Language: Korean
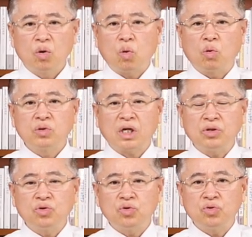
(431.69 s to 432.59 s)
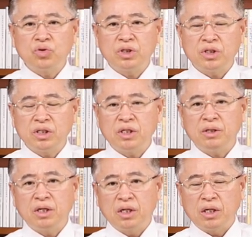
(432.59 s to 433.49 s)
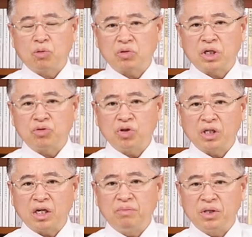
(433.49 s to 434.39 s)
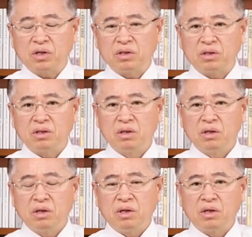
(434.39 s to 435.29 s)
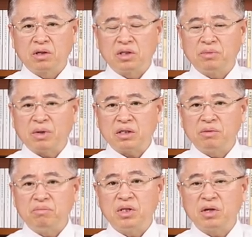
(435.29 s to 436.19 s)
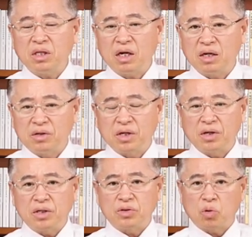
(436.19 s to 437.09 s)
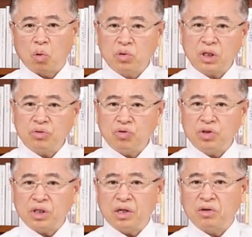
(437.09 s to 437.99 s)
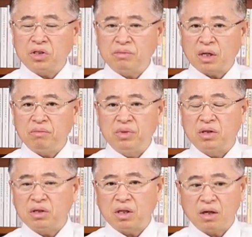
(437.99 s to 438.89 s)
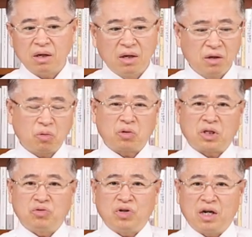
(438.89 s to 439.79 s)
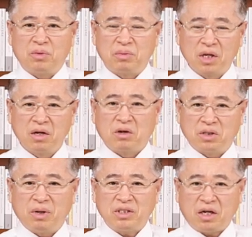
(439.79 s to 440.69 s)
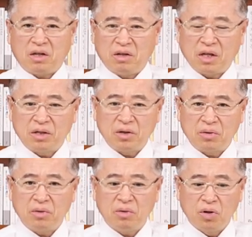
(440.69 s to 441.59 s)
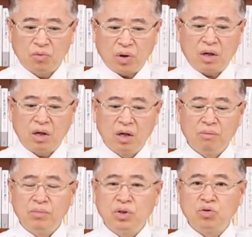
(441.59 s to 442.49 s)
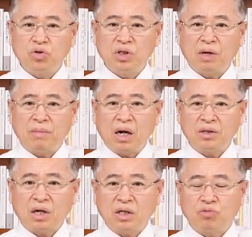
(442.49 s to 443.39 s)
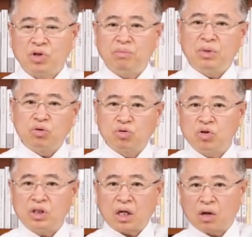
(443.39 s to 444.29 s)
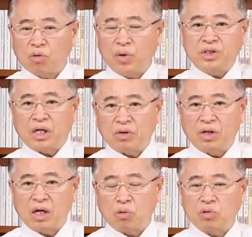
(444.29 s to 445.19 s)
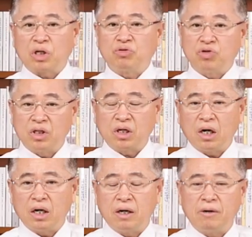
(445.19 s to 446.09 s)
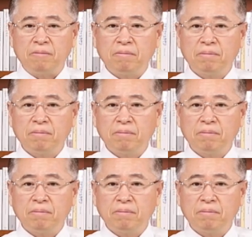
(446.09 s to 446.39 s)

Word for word: 공산주의의 공산주의자의 미덕은 예, 거짓말은 미덕이다 이렇게 얘기했어요. 공산주의자의 거짓말은 미덕이다. 그 공산주의 하려면 거짓말 잘해야 된다 이거예요. 왜? 민주주의가 망할 때까지 우리는 민주주의자라고 외쳐야 되는 게 공산주의니까.